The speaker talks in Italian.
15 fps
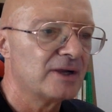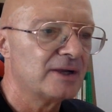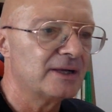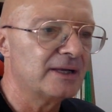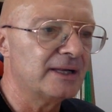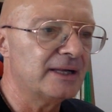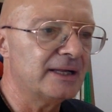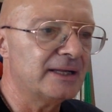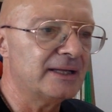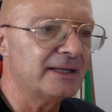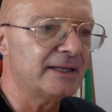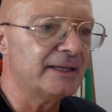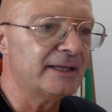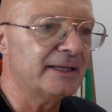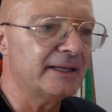
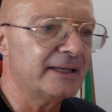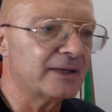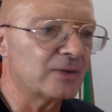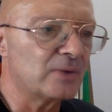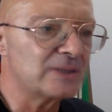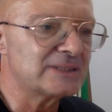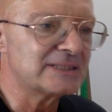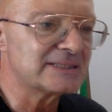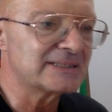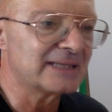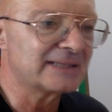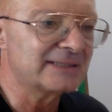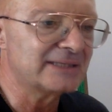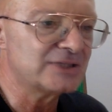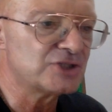eh, queste
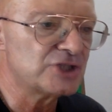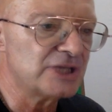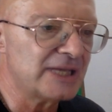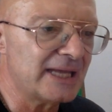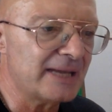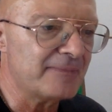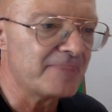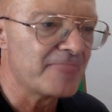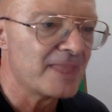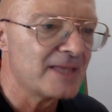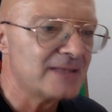strategie